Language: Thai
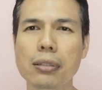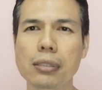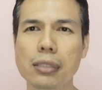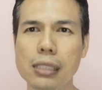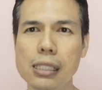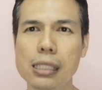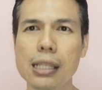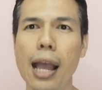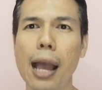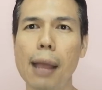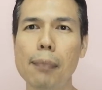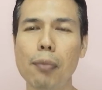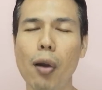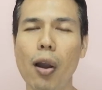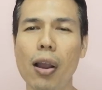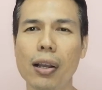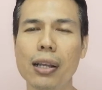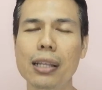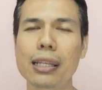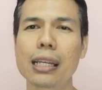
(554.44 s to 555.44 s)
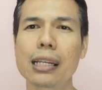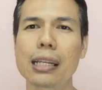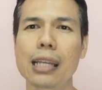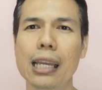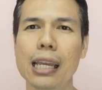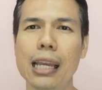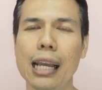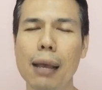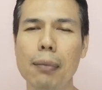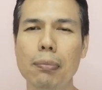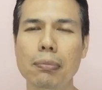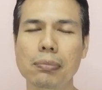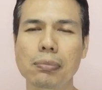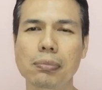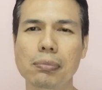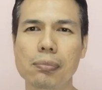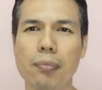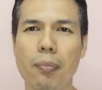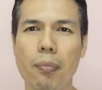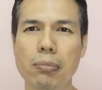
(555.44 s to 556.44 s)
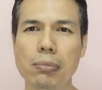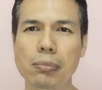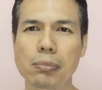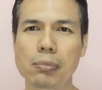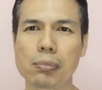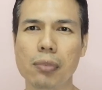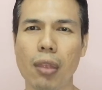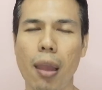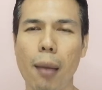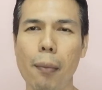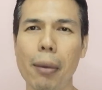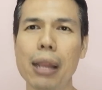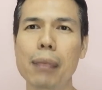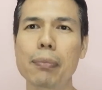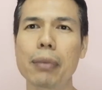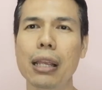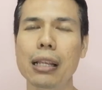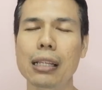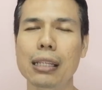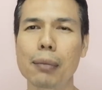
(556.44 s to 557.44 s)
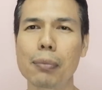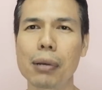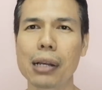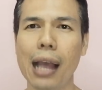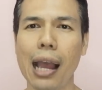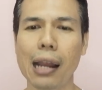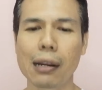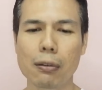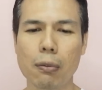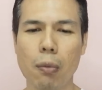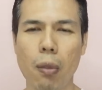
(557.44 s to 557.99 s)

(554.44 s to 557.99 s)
ยิ่งทานบ่อยก็ยิ่งดีครับไม่มีจำกัด